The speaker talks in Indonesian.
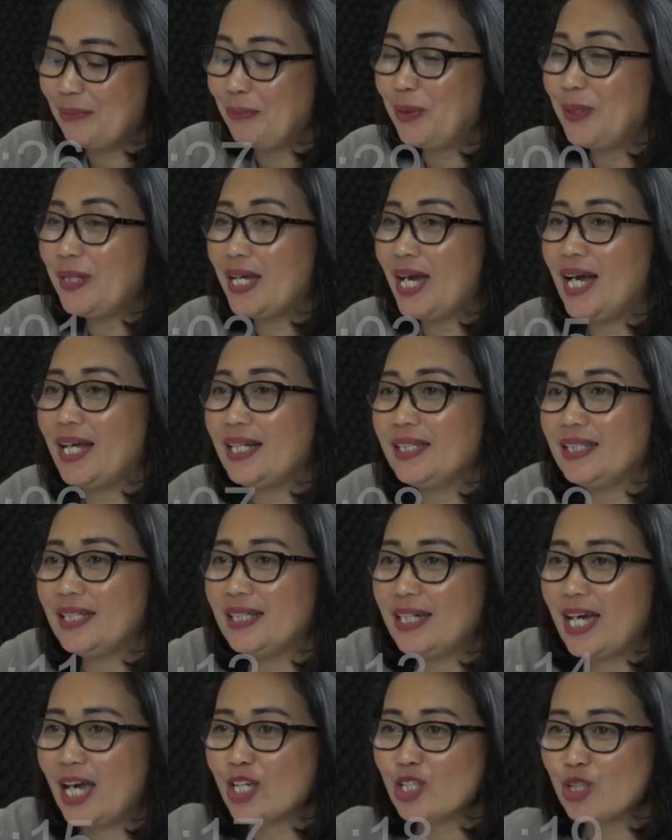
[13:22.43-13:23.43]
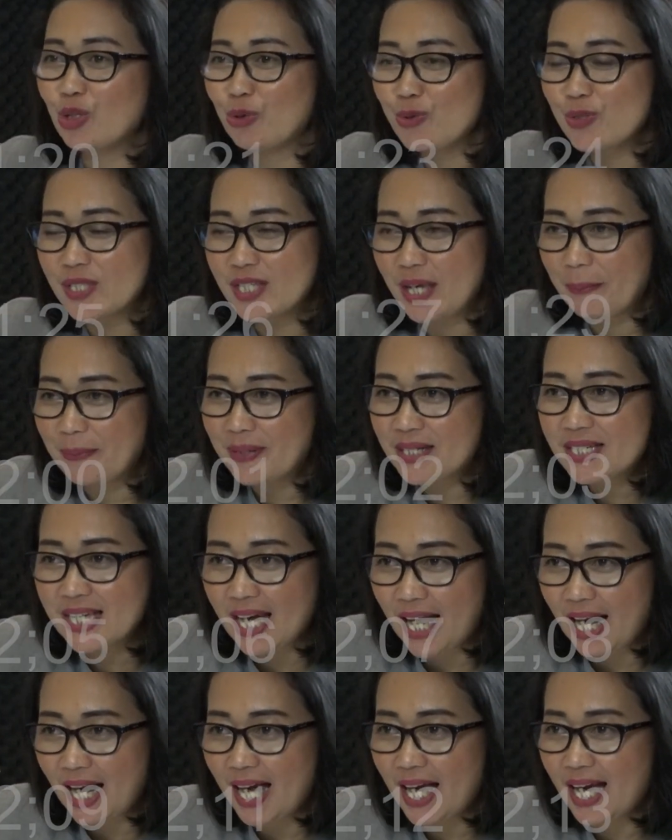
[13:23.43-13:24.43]
kemudian eh, eksekusi yang
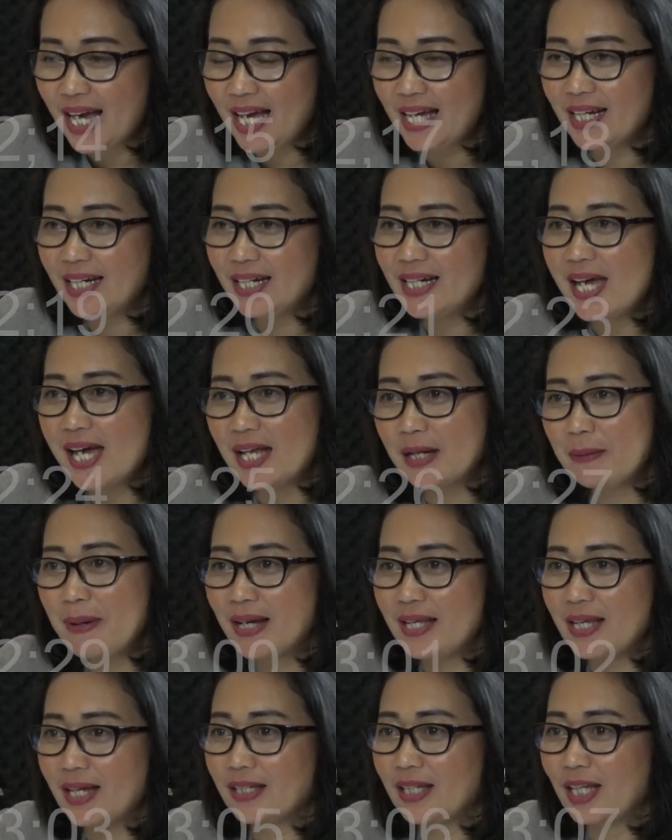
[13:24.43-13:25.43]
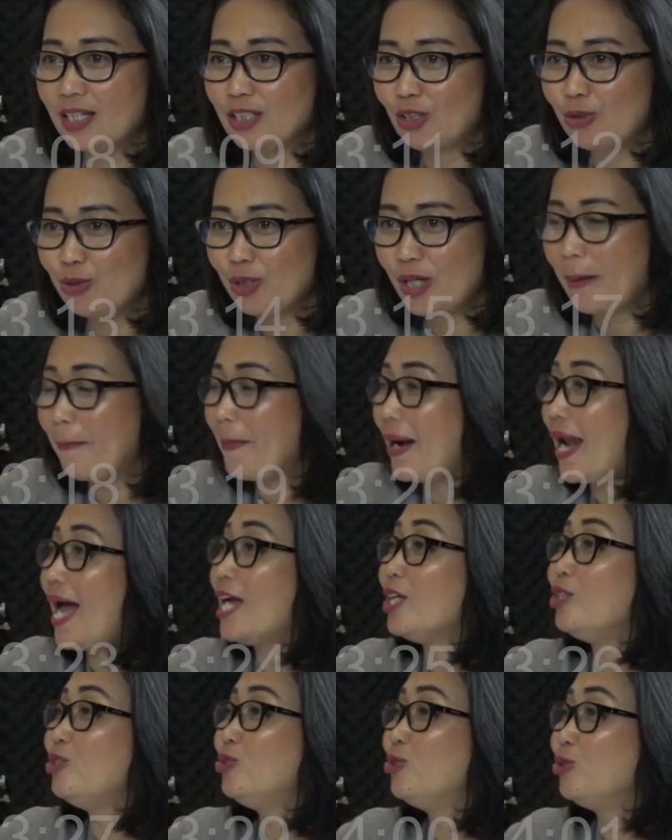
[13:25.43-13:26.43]
berjalan dari banyaknya truk yang
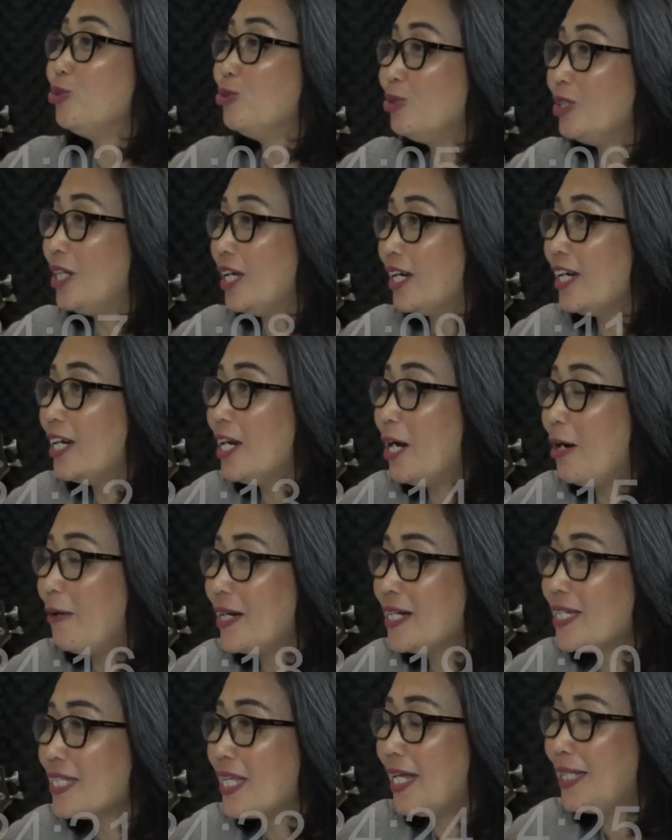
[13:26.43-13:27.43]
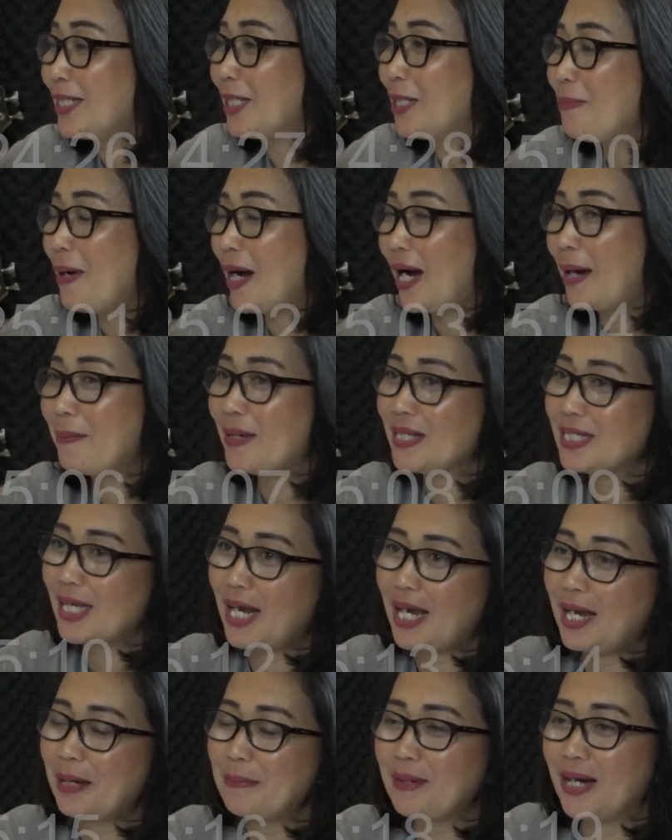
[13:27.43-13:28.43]
melaju dari Dawan saat ini bahkan
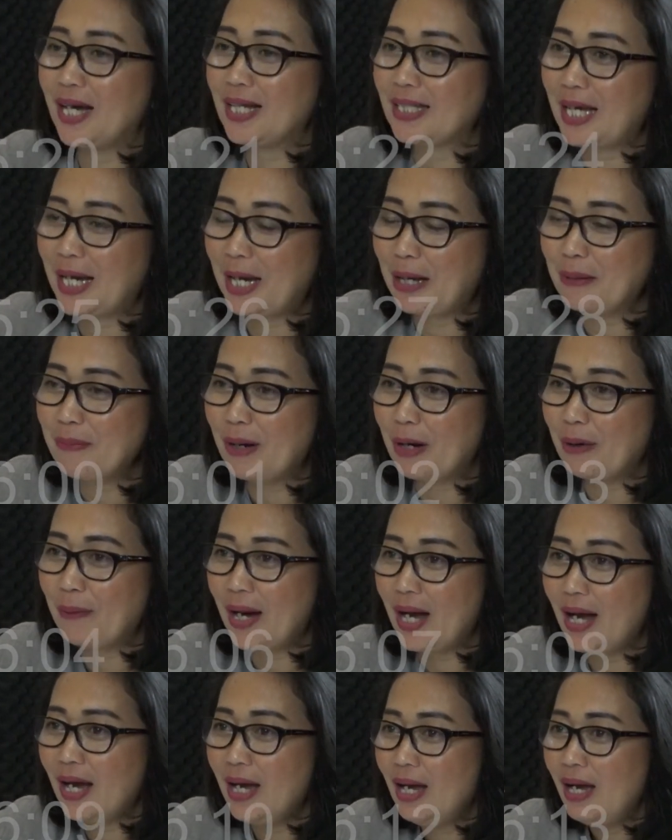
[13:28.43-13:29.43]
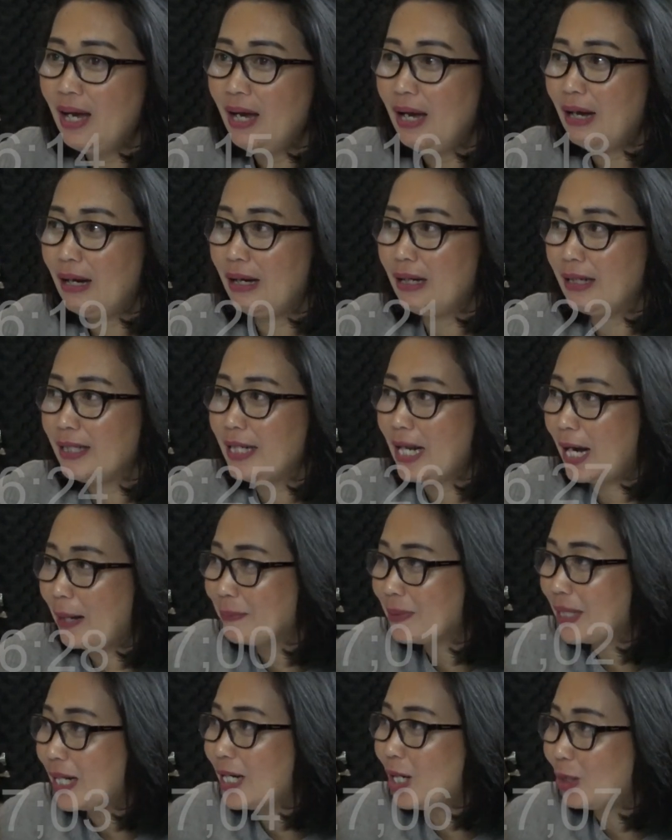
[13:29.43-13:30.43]
masyarakat mengatakan bahwa eh,
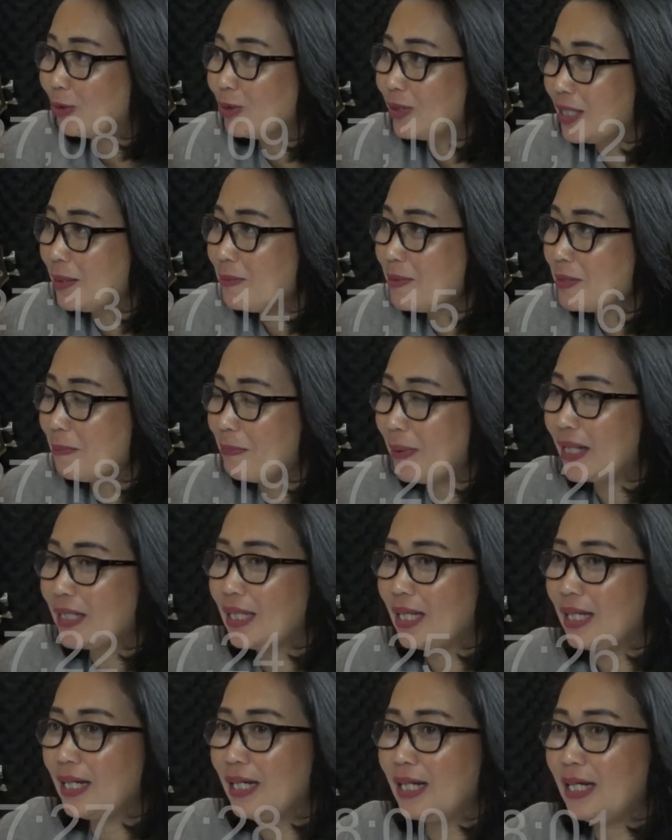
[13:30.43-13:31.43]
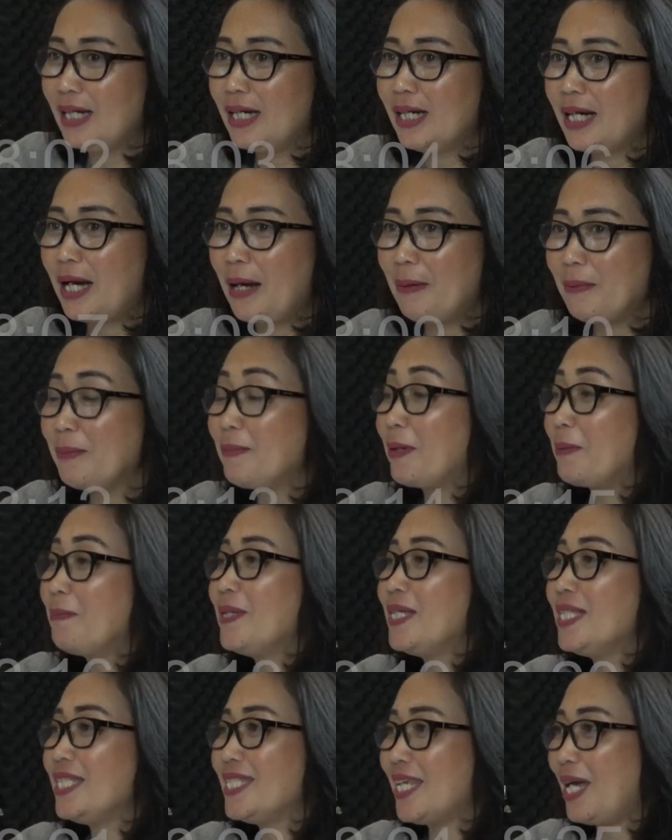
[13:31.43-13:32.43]
dalam tanda kutip sempat eh, kami
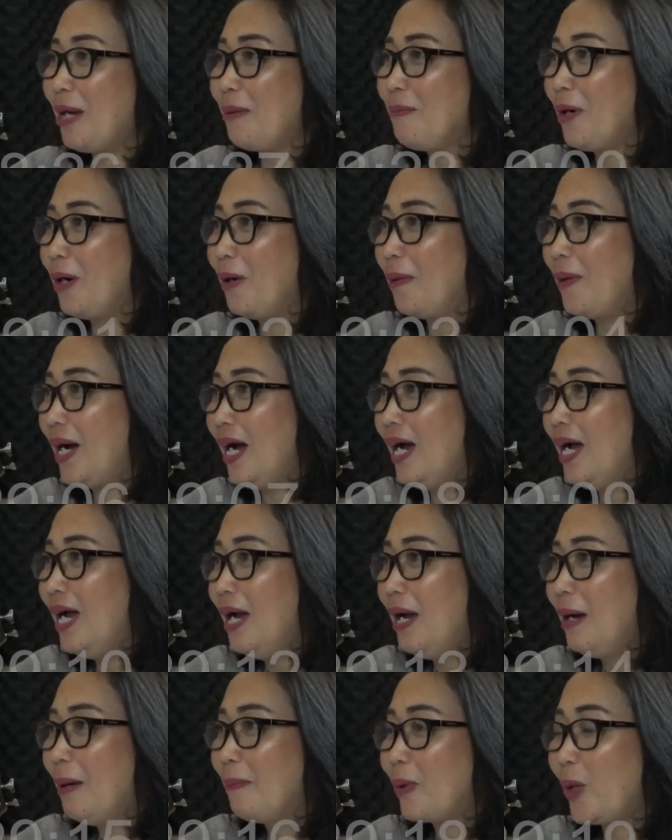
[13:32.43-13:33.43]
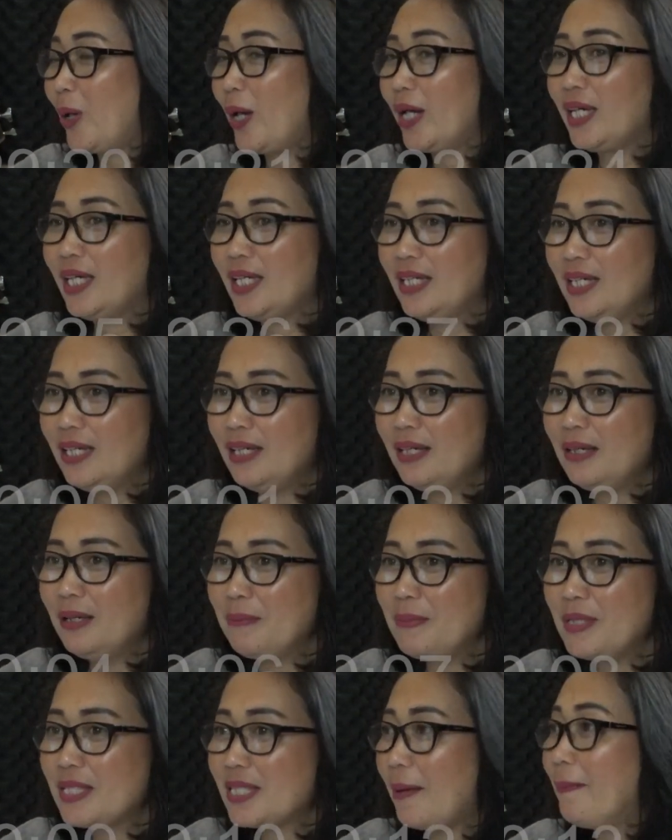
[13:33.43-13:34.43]
berbincang bahwa proyek ini
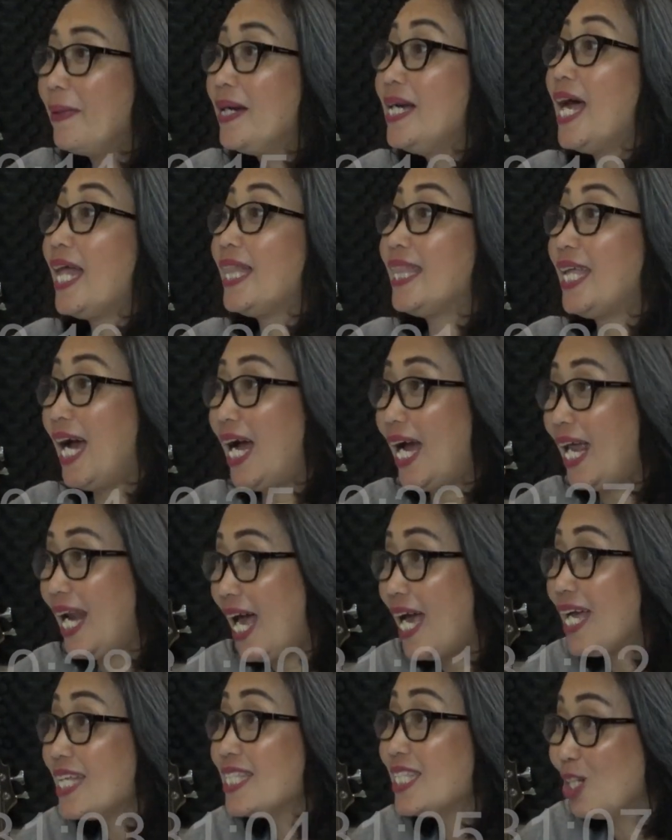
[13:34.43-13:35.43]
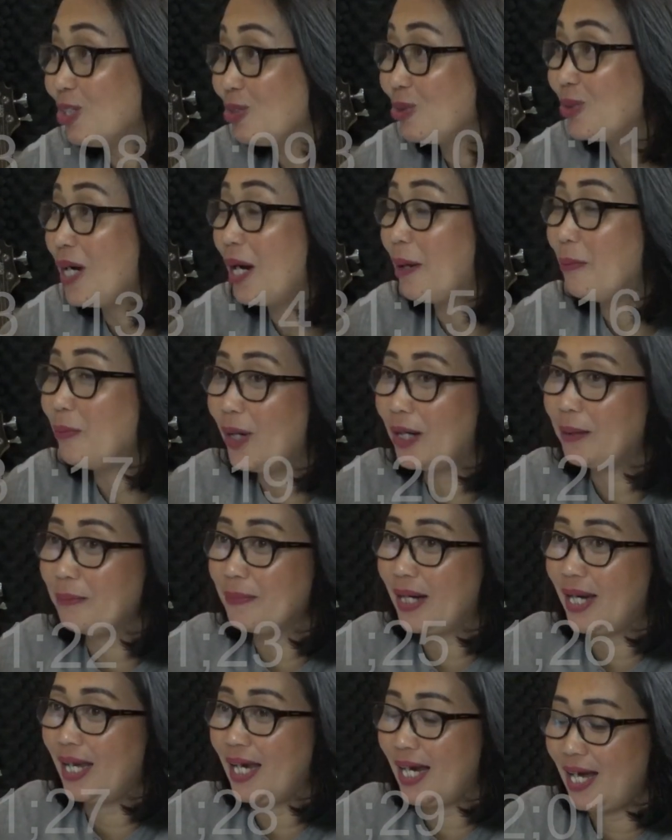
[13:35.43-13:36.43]
bisa mendatangkan hasil juga buat
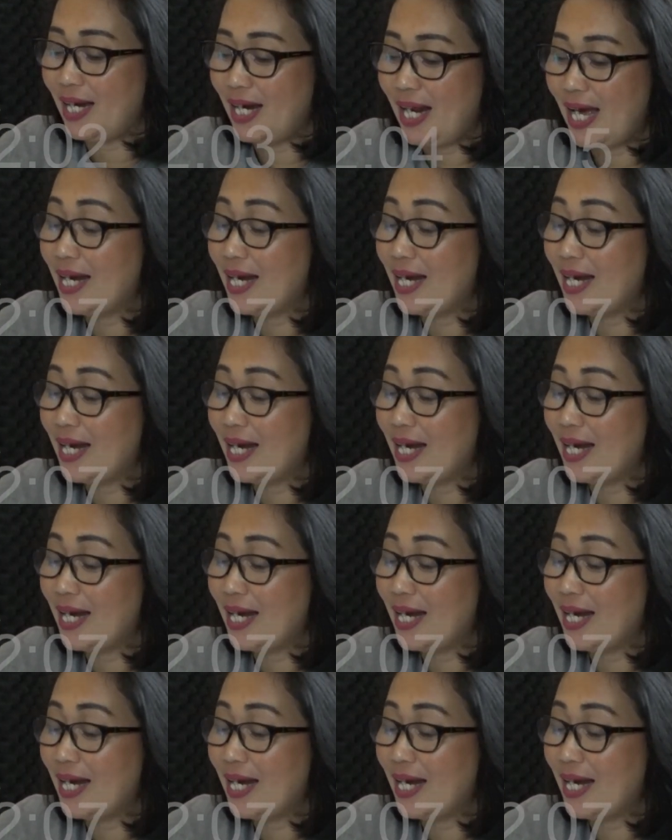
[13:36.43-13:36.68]
mereka.